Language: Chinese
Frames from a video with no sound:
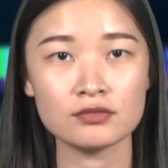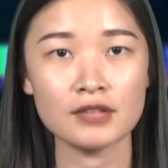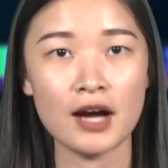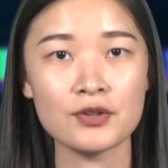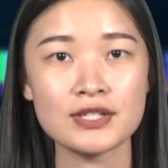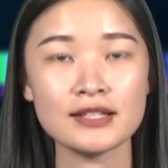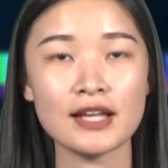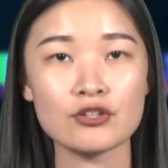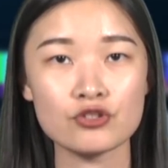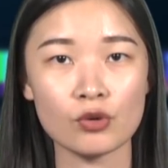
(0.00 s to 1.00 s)
到今
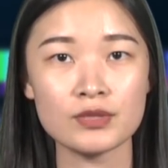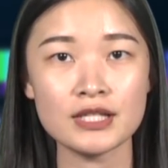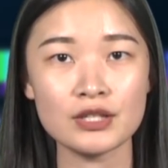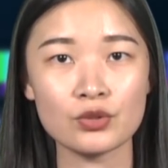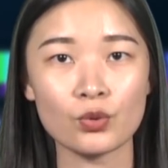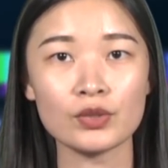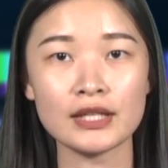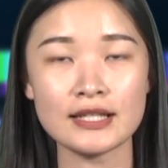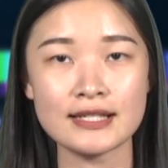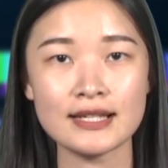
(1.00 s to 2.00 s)
年首季度
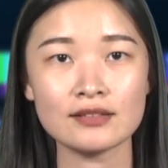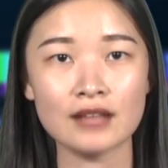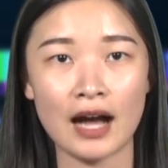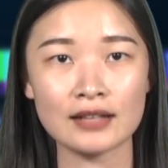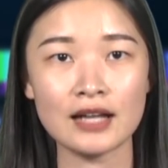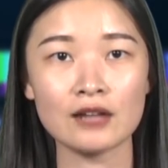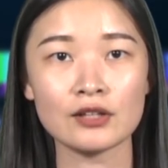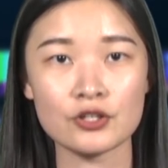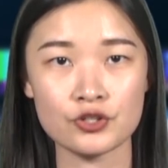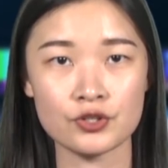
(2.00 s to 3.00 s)
已经达到
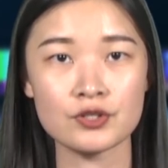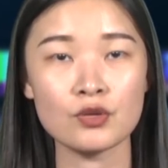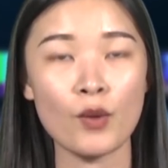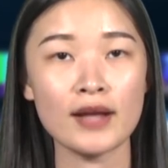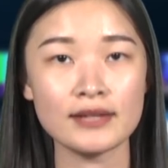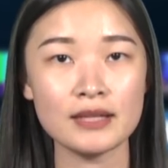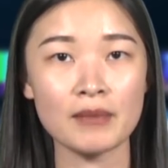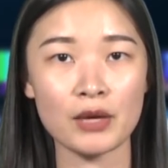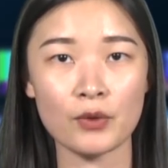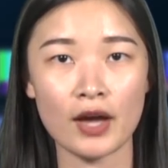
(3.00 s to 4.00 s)
了十四万亿
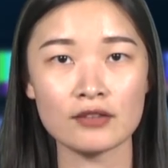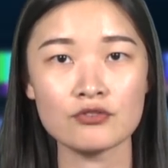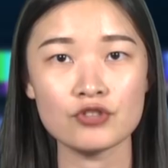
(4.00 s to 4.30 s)
美元，